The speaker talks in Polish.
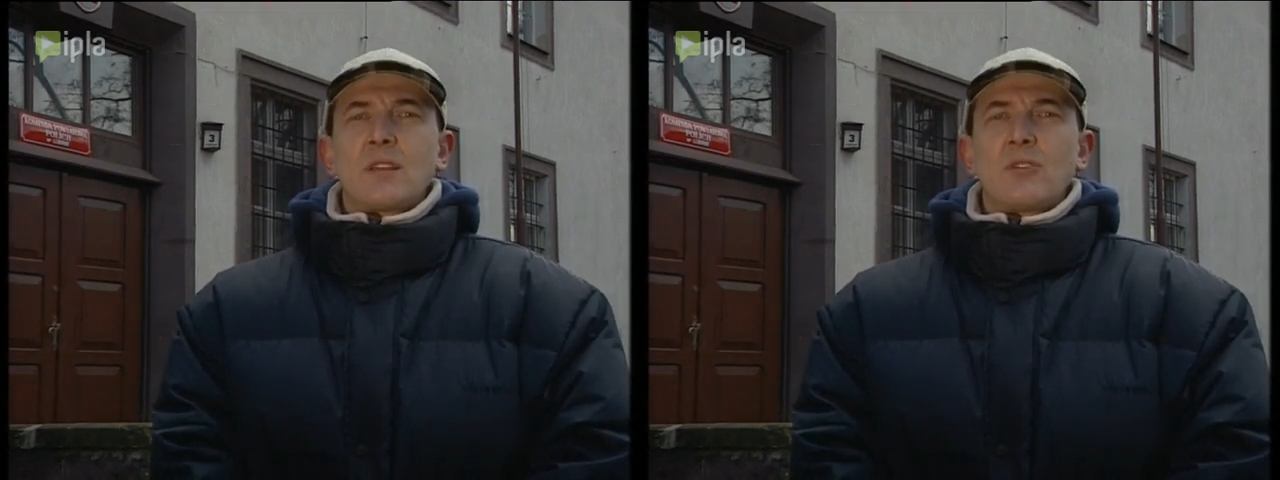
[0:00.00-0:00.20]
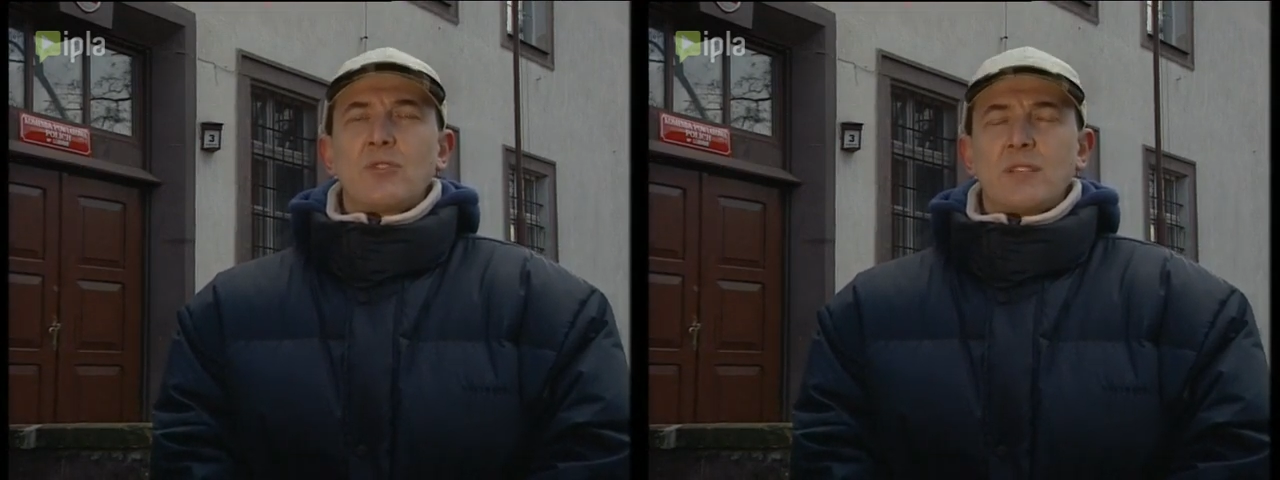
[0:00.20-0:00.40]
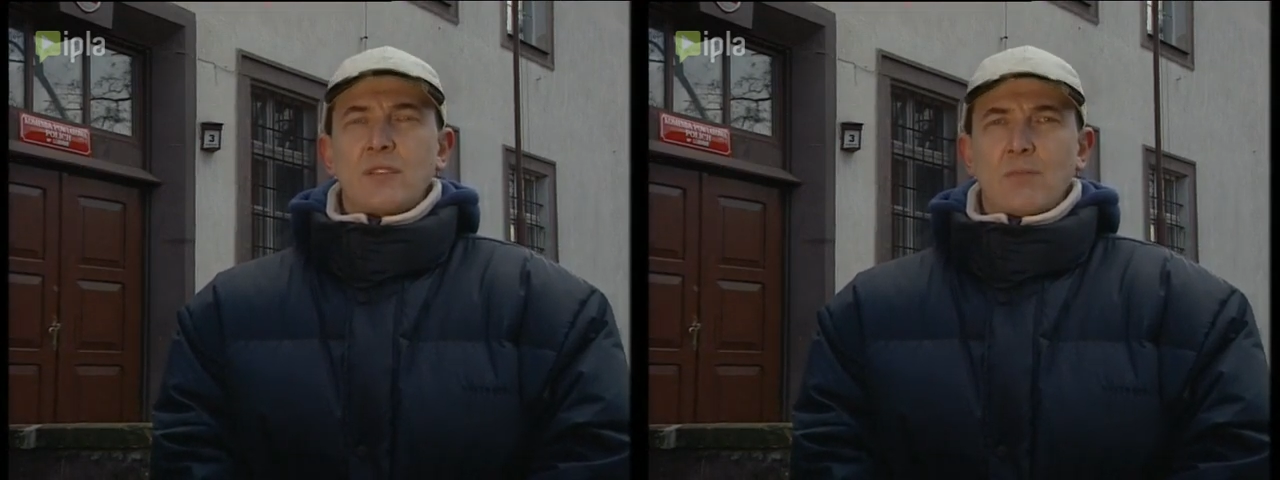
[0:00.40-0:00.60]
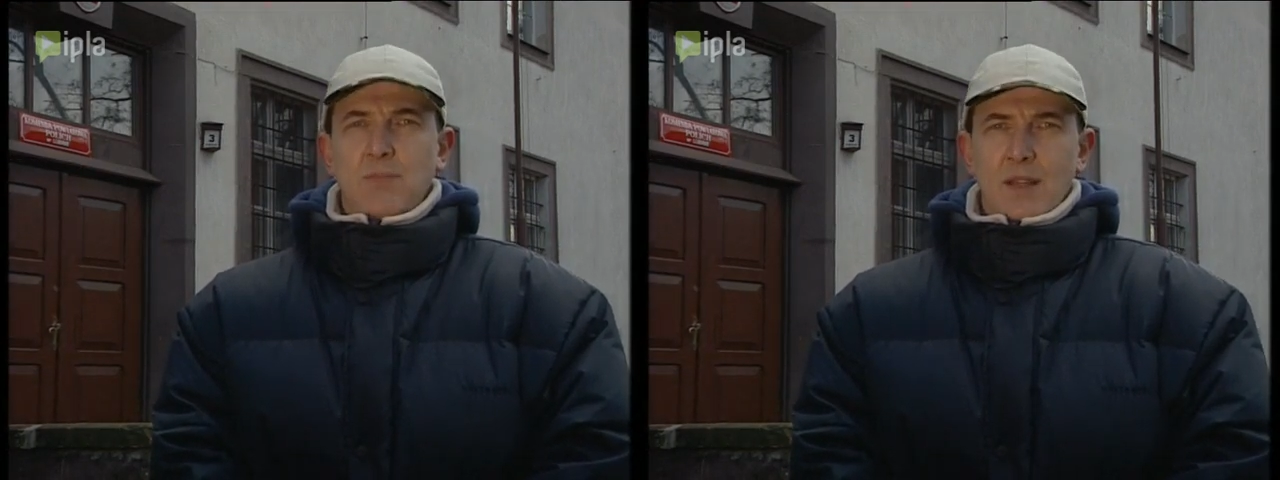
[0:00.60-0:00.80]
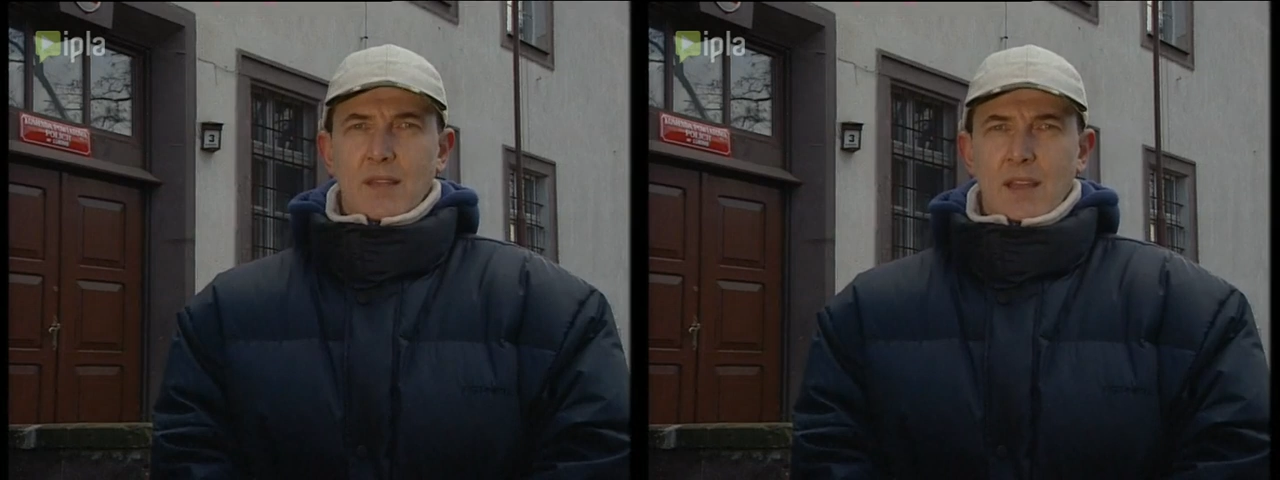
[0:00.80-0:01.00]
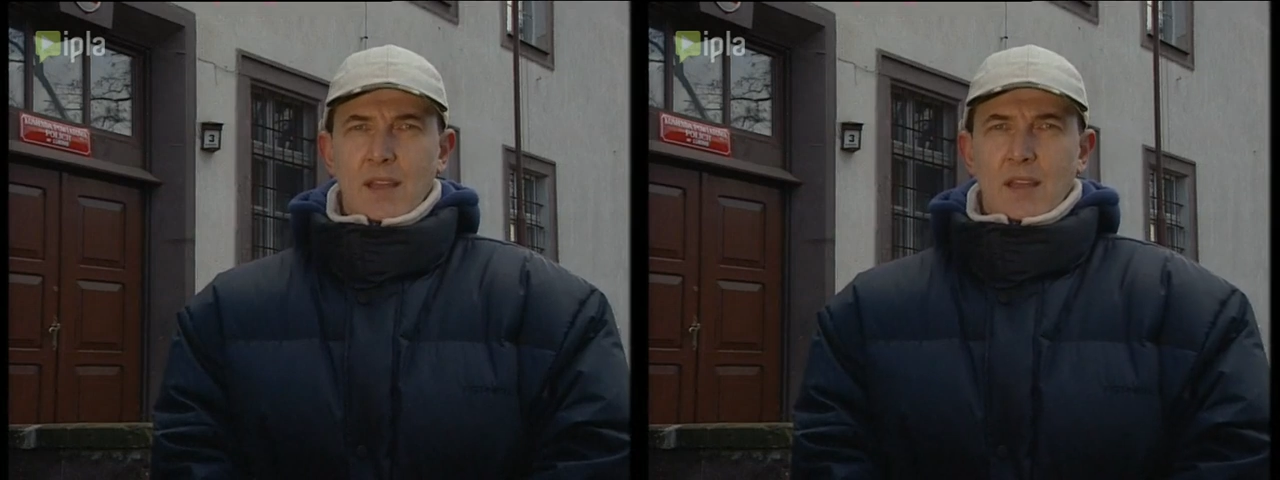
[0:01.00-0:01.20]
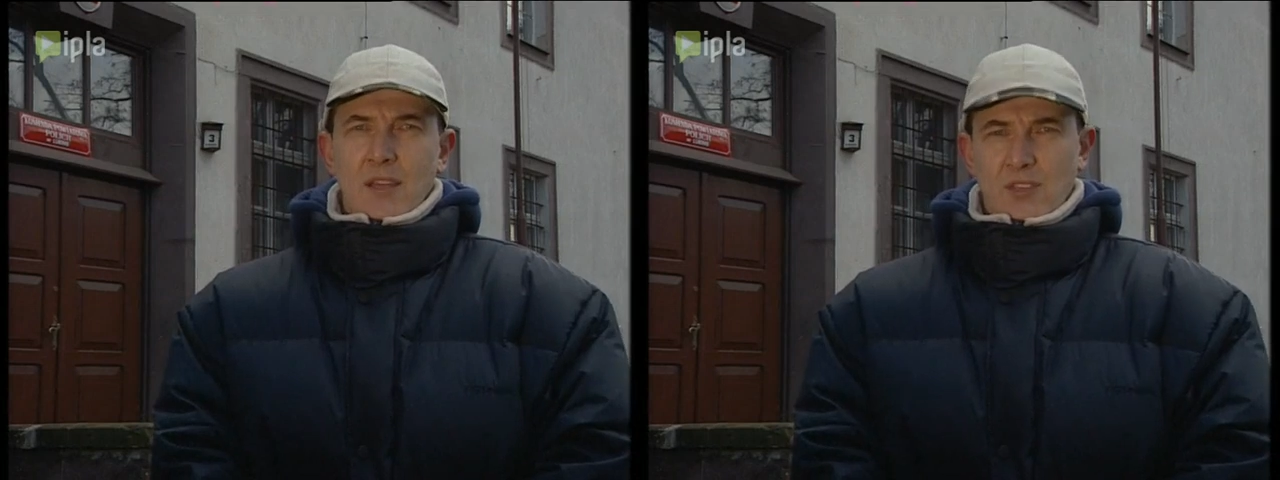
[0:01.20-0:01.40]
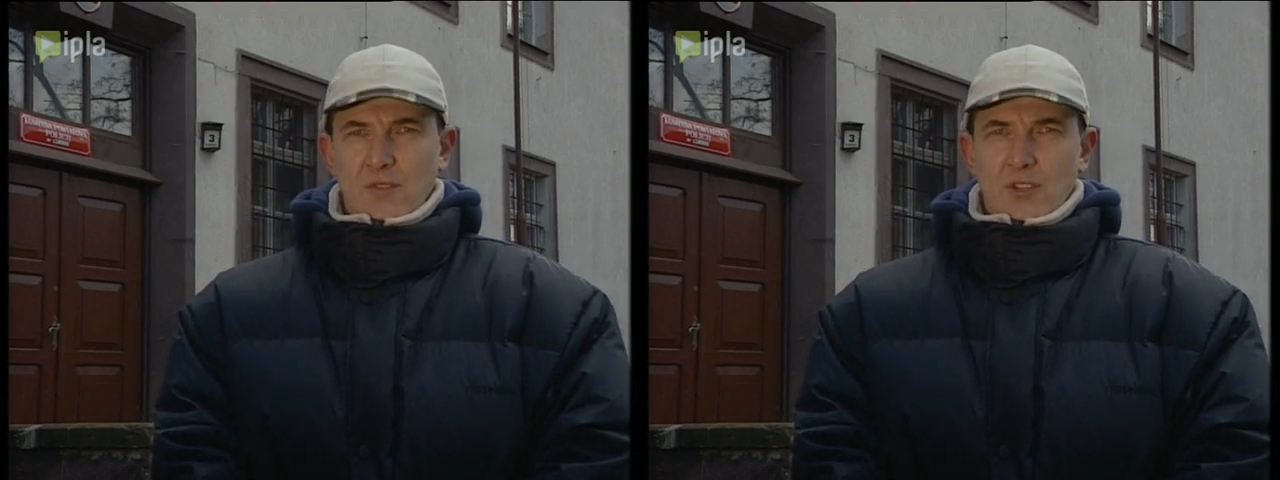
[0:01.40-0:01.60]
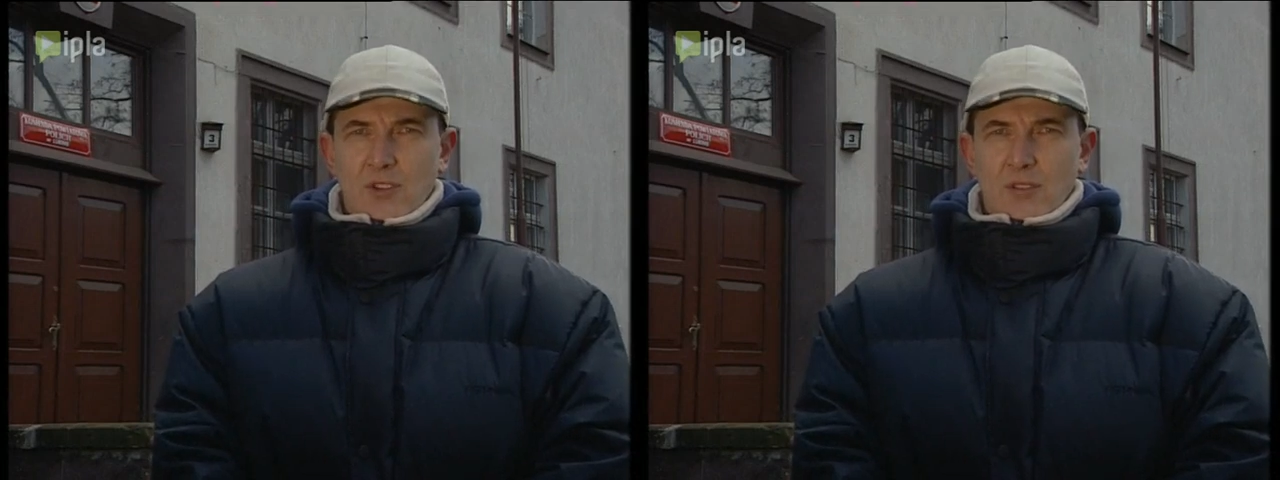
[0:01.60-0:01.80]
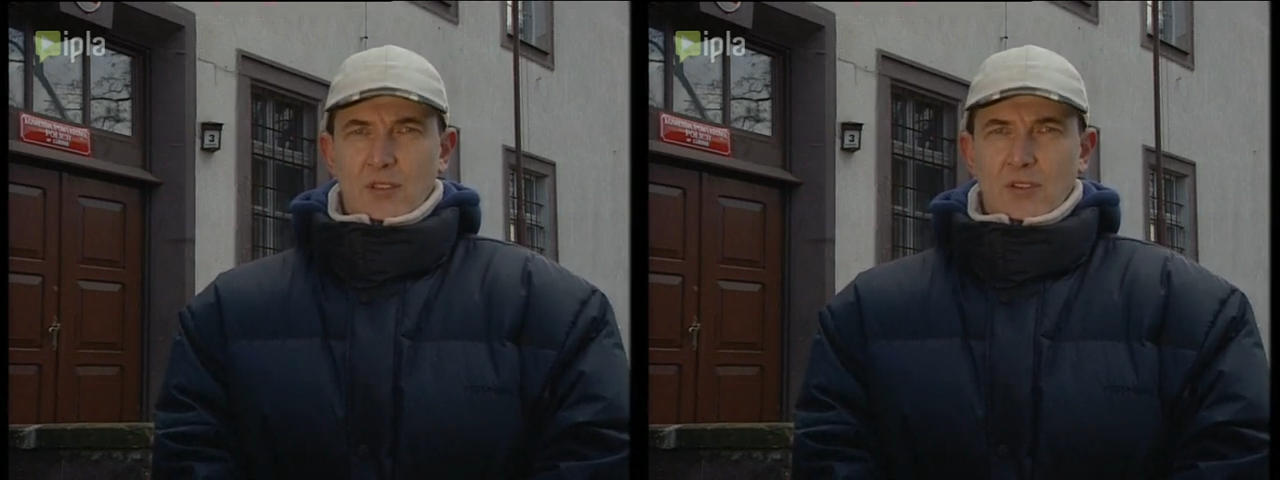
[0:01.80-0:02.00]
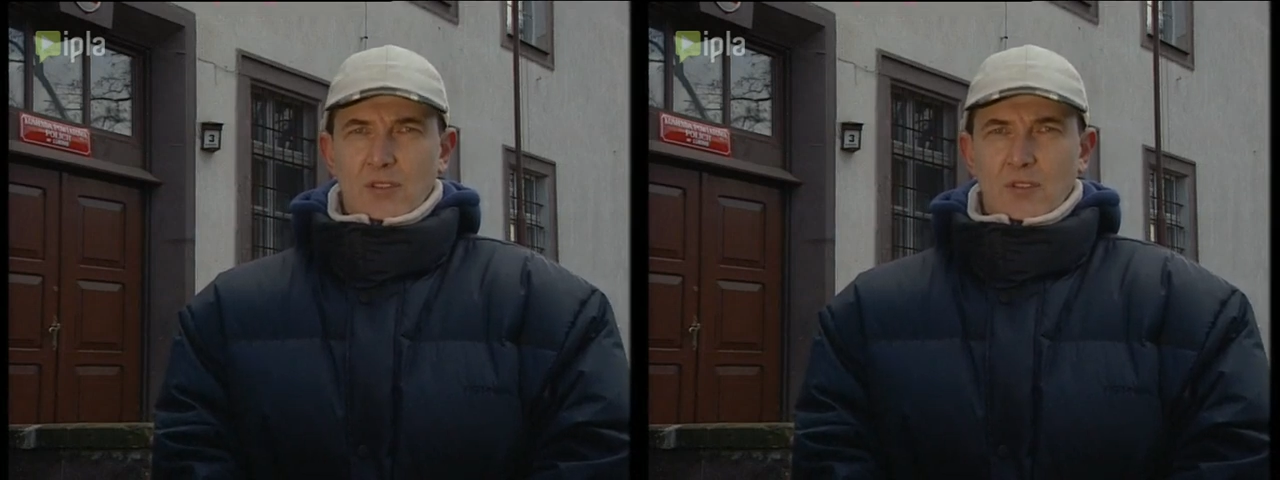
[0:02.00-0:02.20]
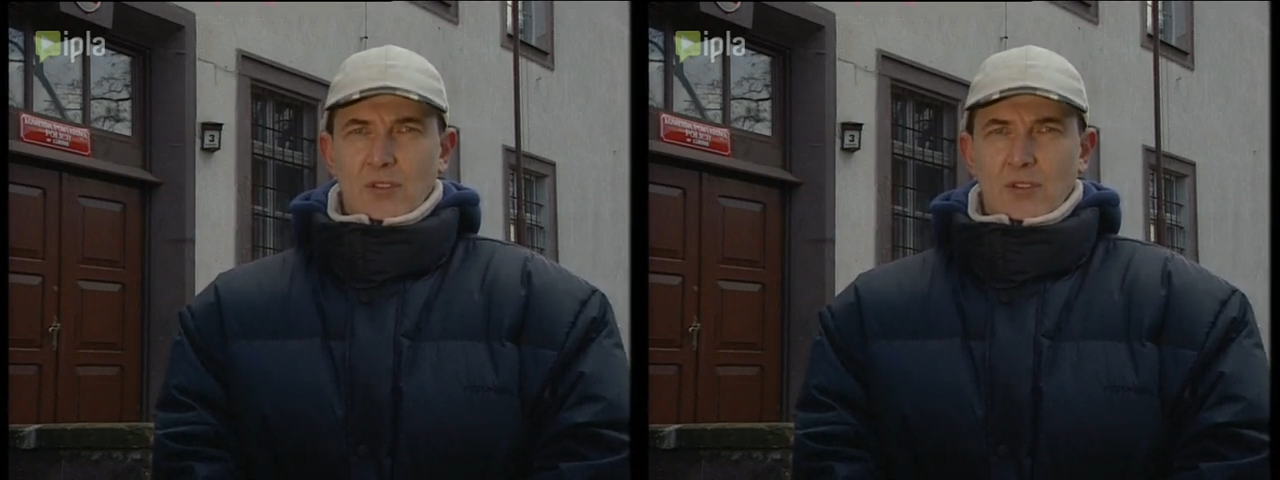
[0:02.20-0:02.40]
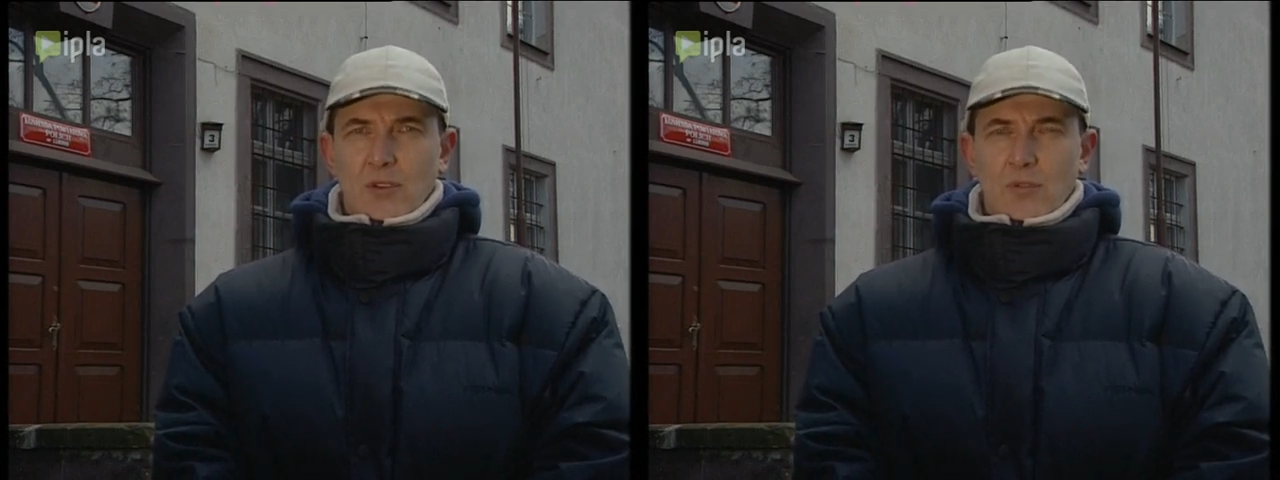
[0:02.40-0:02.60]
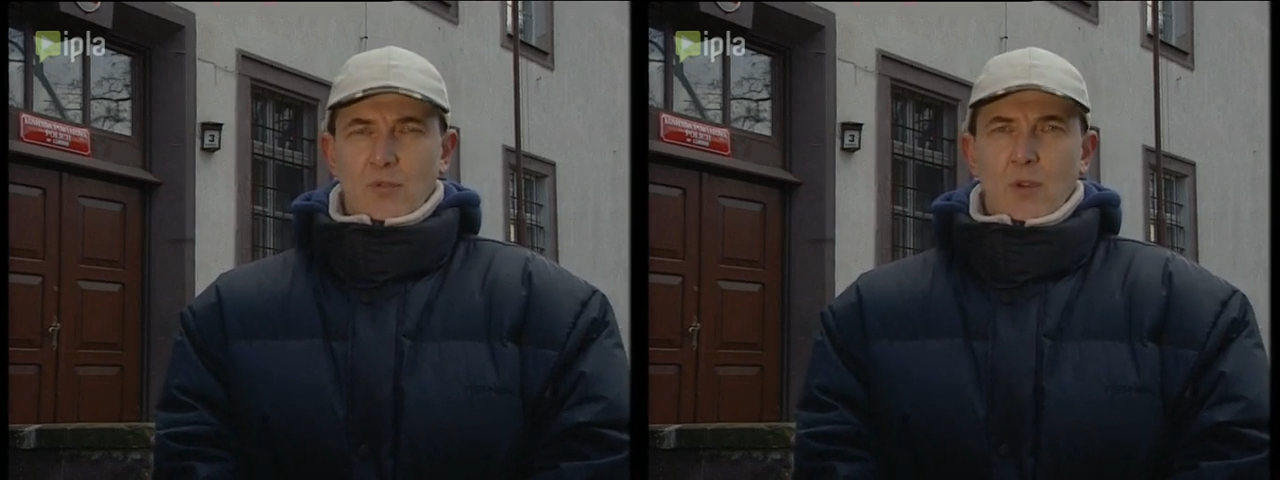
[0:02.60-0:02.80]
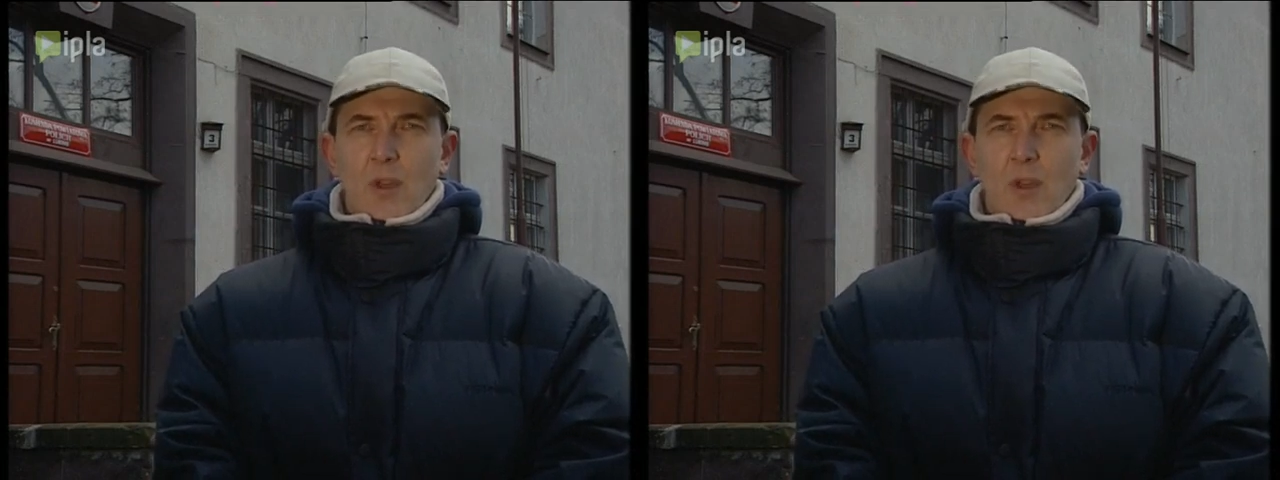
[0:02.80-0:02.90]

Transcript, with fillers: listopada 1999 roku